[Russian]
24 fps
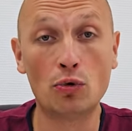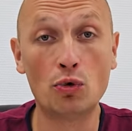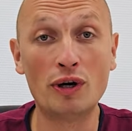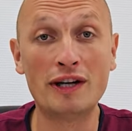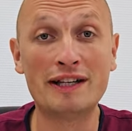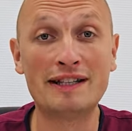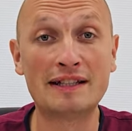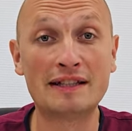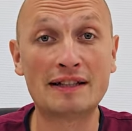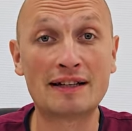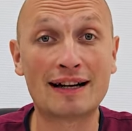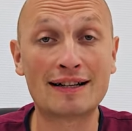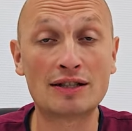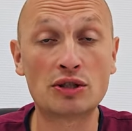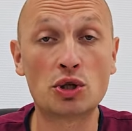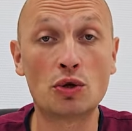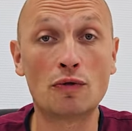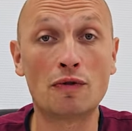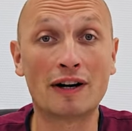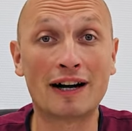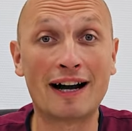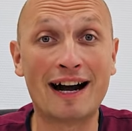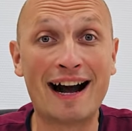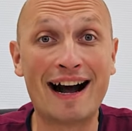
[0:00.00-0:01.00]
у этих
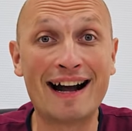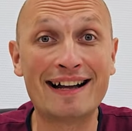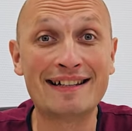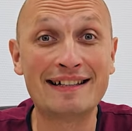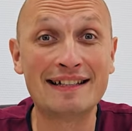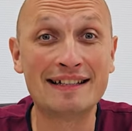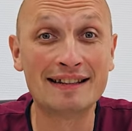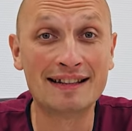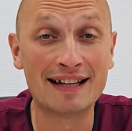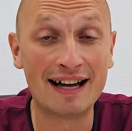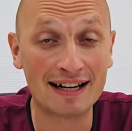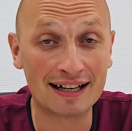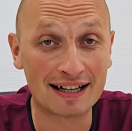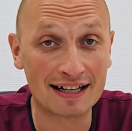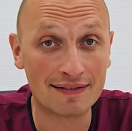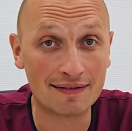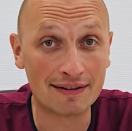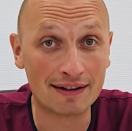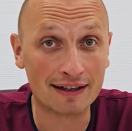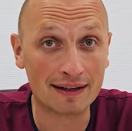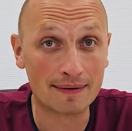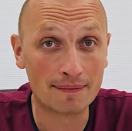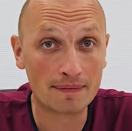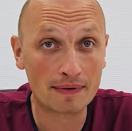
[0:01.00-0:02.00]
кроссовок
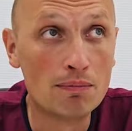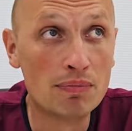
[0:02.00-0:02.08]
одинаковая.